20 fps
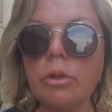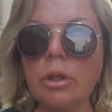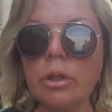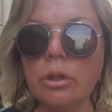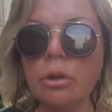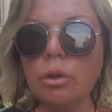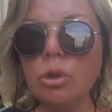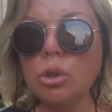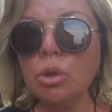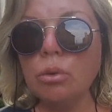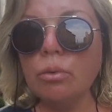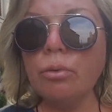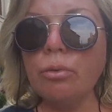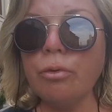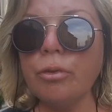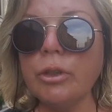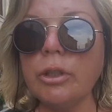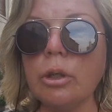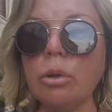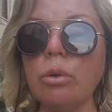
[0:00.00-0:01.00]
Говорю, что
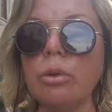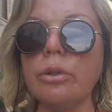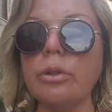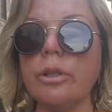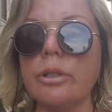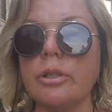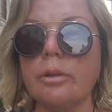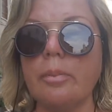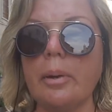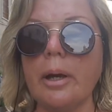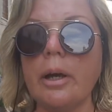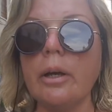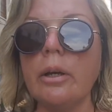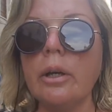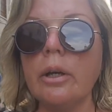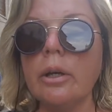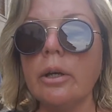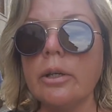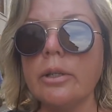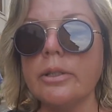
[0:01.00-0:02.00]
вы такое на себя
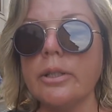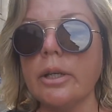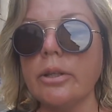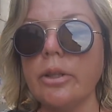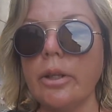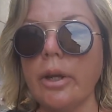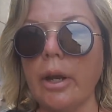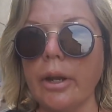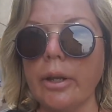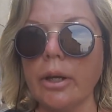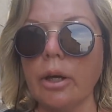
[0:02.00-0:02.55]
за дрянь,